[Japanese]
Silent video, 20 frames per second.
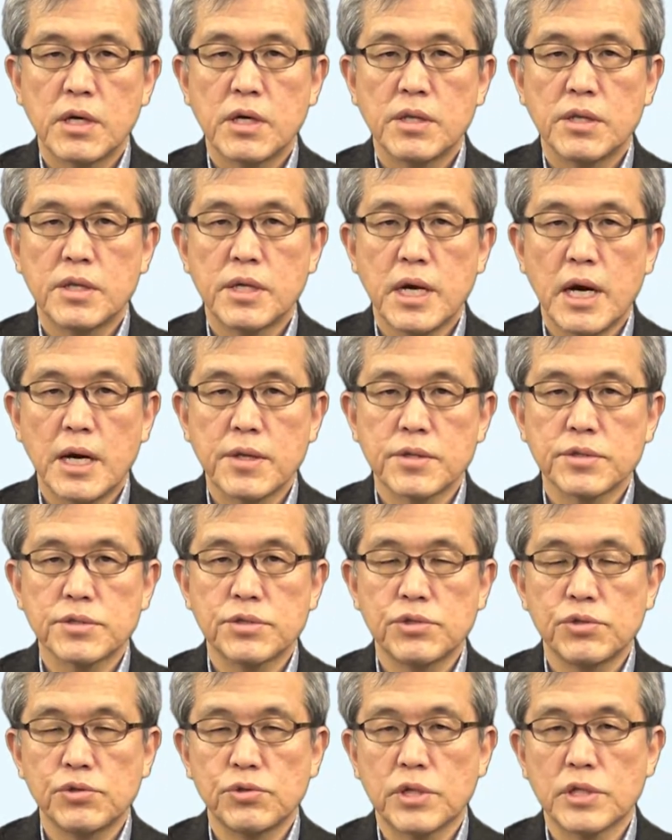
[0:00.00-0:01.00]
the other
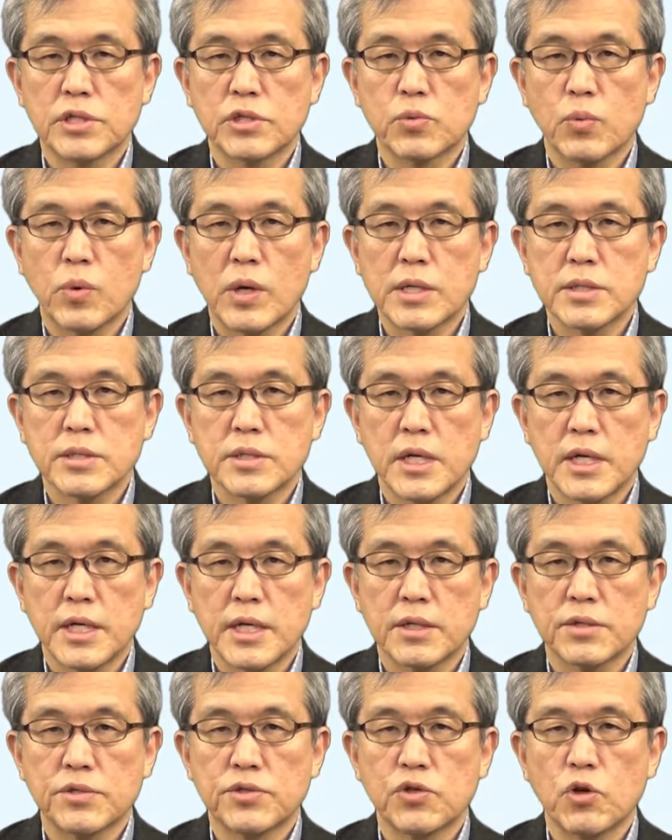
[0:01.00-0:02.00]
students were
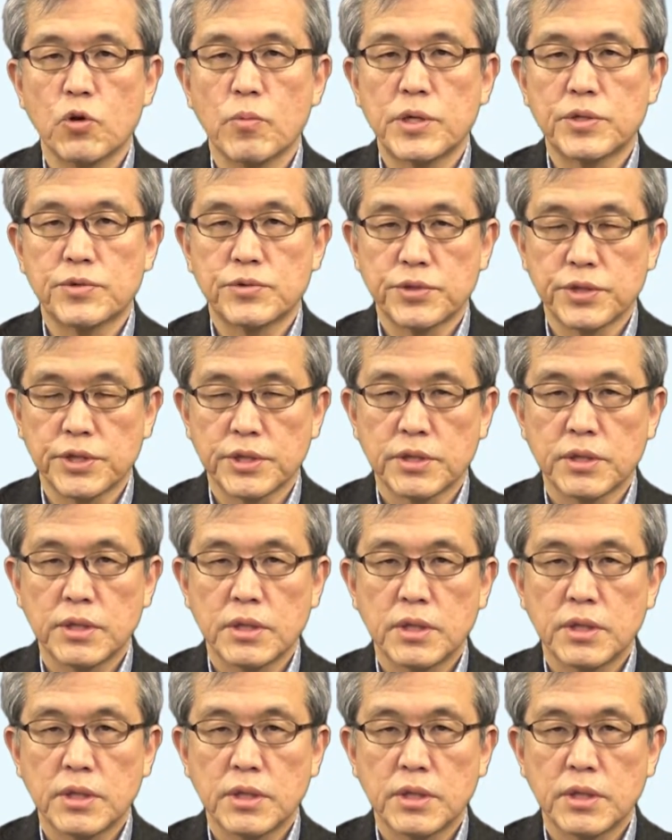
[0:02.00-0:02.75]
studying geometry